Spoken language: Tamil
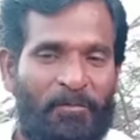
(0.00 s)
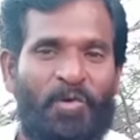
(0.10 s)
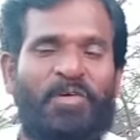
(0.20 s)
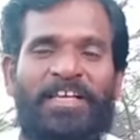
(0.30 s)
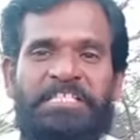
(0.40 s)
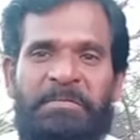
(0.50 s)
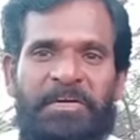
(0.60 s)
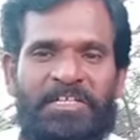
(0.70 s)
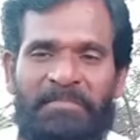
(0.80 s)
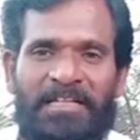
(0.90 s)
எவ்வளவு
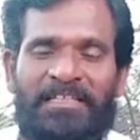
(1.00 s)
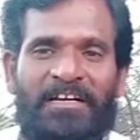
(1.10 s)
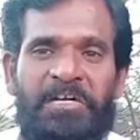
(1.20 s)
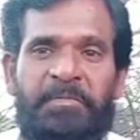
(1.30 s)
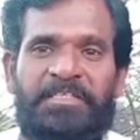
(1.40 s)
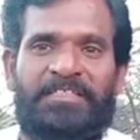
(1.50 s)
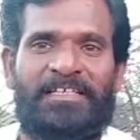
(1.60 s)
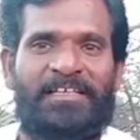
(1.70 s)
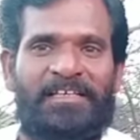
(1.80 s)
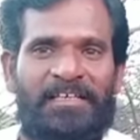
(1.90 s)
கஷ்டப்பட்டு மருந்து கண்டுபிடிச்சு
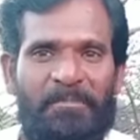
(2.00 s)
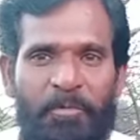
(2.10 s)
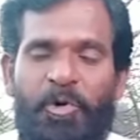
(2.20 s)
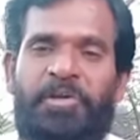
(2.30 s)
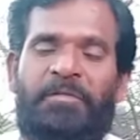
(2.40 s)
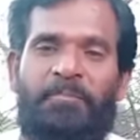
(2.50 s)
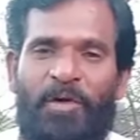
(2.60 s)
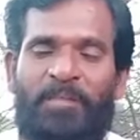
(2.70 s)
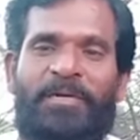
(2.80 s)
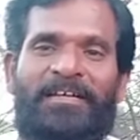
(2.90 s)
போட்டு
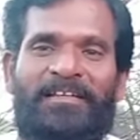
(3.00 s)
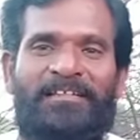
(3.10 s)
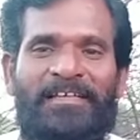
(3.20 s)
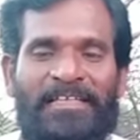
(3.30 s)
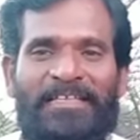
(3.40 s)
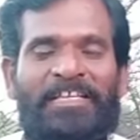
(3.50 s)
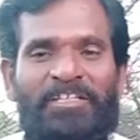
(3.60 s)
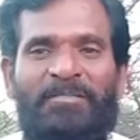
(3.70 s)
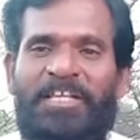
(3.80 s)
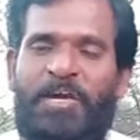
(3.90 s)
போடப்பட்டிருக்குது இதை
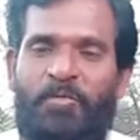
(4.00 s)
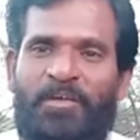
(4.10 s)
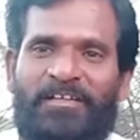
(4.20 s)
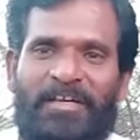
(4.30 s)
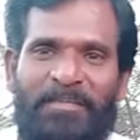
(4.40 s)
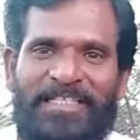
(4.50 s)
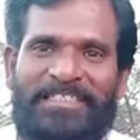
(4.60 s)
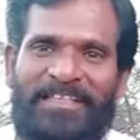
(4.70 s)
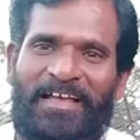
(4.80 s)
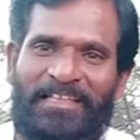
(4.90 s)
எதிர்மறையா ஊடகங்கள்
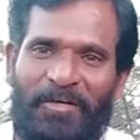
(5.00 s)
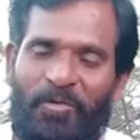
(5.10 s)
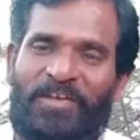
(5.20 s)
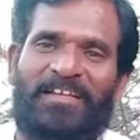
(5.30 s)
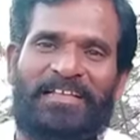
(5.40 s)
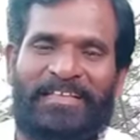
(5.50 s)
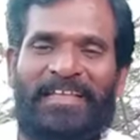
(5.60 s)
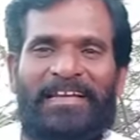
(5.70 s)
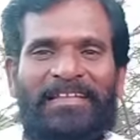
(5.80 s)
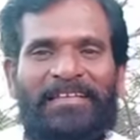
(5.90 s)
பேசுனா இந்த ஊடகங்களுக்கு
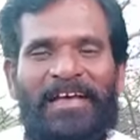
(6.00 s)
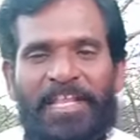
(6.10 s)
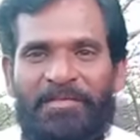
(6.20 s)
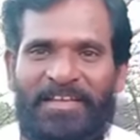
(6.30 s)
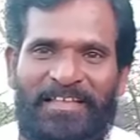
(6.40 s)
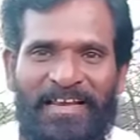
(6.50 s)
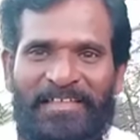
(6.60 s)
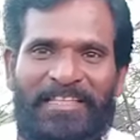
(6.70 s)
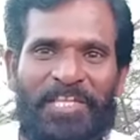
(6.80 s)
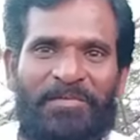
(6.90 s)
என்னதான் அறிவு இருக்குன்னு
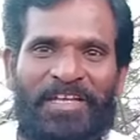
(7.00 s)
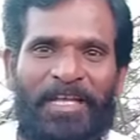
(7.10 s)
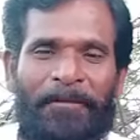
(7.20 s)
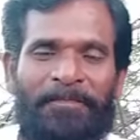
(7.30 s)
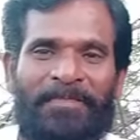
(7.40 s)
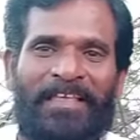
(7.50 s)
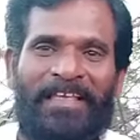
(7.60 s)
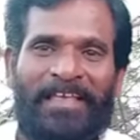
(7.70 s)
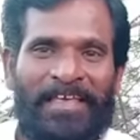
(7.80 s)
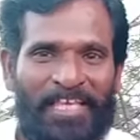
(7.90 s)
எனக்கு தெரியவே இல்லை
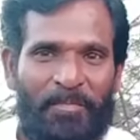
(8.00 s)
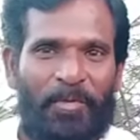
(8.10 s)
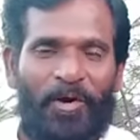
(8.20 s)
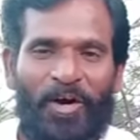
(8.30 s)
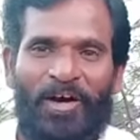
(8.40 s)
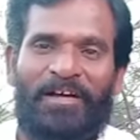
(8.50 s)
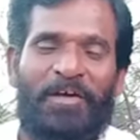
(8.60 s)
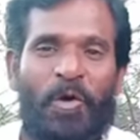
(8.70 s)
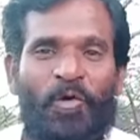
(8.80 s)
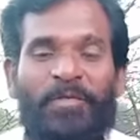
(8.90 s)
இப்போ
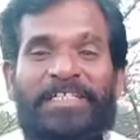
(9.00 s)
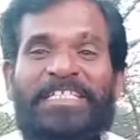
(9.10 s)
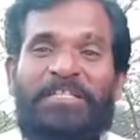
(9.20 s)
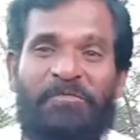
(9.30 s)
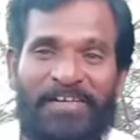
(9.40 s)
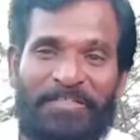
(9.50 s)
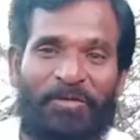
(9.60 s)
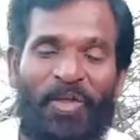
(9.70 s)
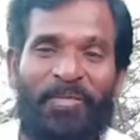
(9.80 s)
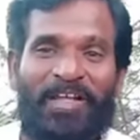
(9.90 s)
ஒரு விஷயத்த உங்ககிட்ட
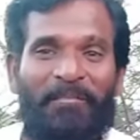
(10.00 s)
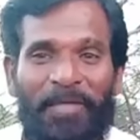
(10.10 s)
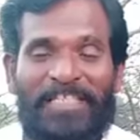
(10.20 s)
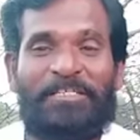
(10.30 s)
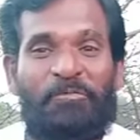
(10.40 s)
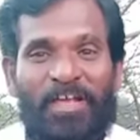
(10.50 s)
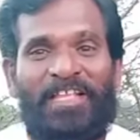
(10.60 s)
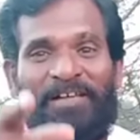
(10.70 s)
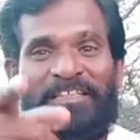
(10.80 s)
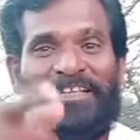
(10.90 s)
சொல்ல போறேன்
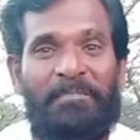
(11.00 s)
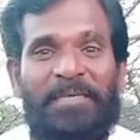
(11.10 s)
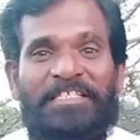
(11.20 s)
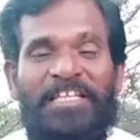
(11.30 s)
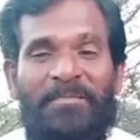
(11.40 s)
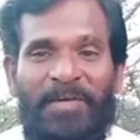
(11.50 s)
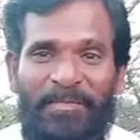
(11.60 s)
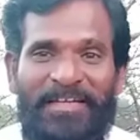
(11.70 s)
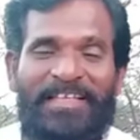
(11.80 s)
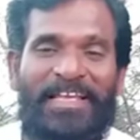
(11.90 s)
பேசக்கூடாத வார்த்தையெல்லாம் பேசுறியாப்பா
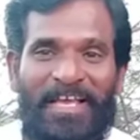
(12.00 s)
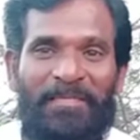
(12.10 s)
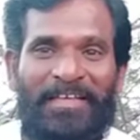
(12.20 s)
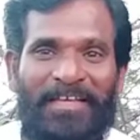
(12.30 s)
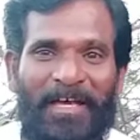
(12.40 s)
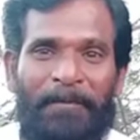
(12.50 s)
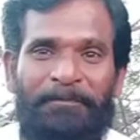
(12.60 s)
அப்படின்னு நீங்க கேட்பீங்க